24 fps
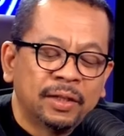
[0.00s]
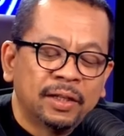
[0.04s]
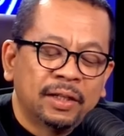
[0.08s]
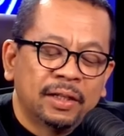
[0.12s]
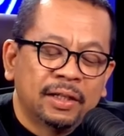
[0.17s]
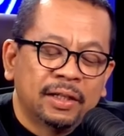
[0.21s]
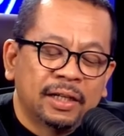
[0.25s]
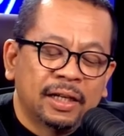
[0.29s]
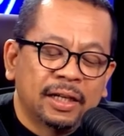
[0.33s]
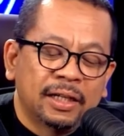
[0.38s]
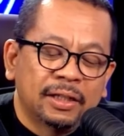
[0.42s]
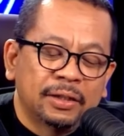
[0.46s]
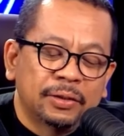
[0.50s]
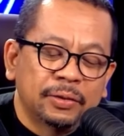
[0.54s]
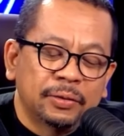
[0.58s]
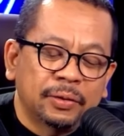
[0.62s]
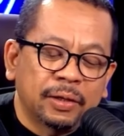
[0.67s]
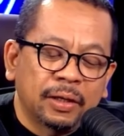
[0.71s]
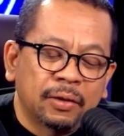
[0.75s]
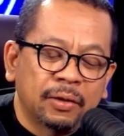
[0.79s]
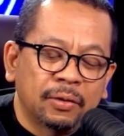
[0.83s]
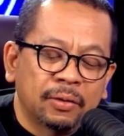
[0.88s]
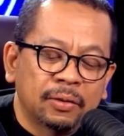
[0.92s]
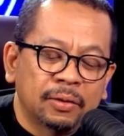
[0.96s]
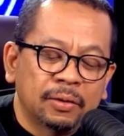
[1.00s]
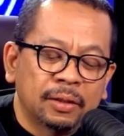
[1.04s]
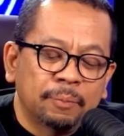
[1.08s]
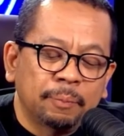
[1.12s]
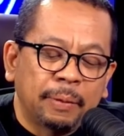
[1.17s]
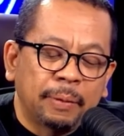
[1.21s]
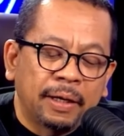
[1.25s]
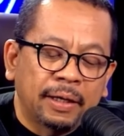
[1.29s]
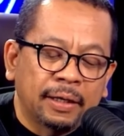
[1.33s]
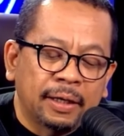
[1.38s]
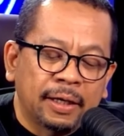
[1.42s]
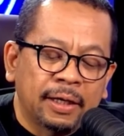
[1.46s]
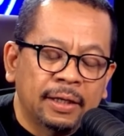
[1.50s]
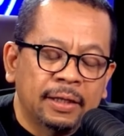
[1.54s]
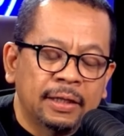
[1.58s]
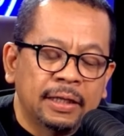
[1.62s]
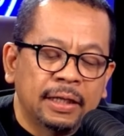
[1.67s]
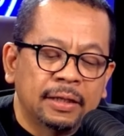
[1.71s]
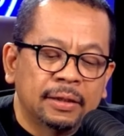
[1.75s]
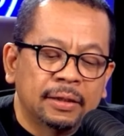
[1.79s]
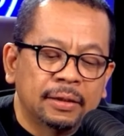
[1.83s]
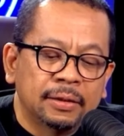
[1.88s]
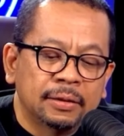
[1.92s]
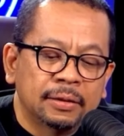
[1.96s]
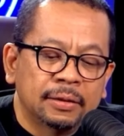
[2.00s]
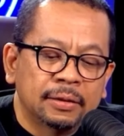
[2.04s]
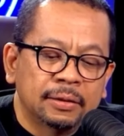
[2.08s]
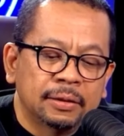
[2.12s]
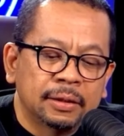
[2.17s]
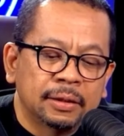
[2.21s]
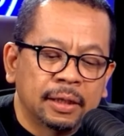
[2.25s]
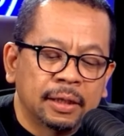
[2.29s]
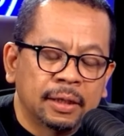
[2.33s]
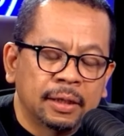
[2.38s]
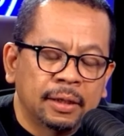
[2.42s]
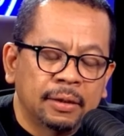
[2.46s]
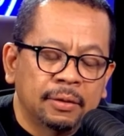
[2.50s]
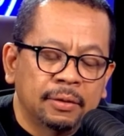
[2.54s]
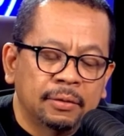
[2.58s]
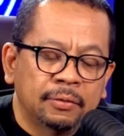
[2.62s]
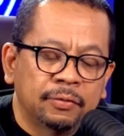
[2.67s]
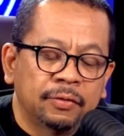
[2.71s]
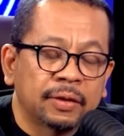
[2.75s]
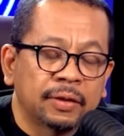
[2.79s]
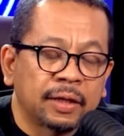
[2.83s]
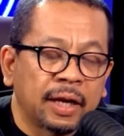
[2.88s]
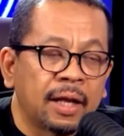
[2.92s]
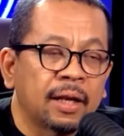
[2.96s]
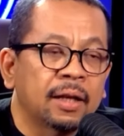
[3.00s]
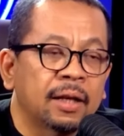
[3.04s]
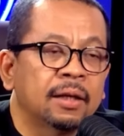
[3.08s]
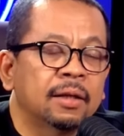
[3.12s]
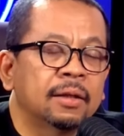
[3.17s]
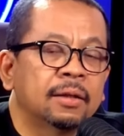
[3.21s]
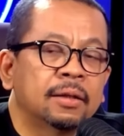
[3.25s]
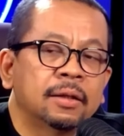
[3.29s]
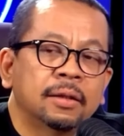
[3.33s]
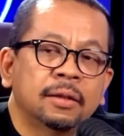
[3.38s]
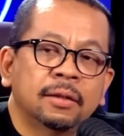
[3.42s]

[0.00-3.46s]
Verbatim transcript: nah itu kalau dipakai dan ya viral